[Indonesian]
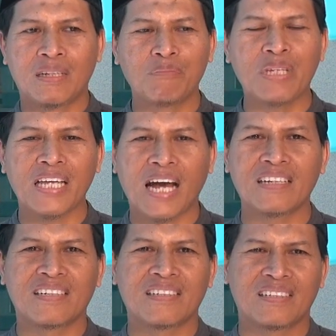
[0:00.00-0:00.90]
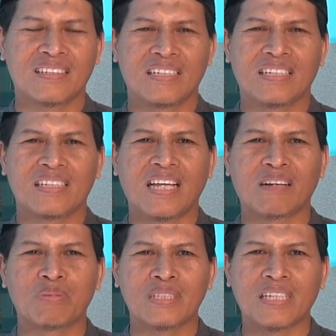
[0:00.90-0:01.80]
Demikian
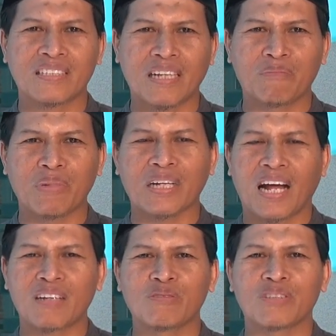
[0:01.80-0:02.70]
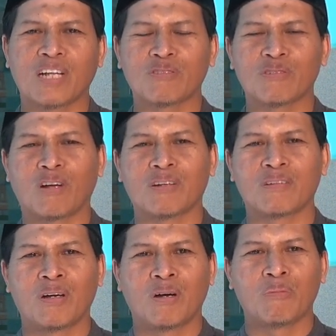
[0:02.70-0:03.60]
yang bisa sampaikan Ustaz
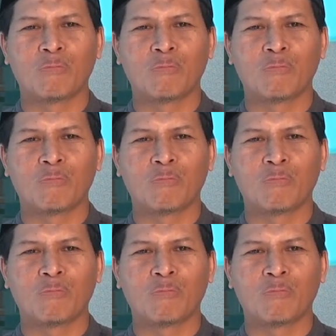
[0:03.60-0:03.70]
Sultan.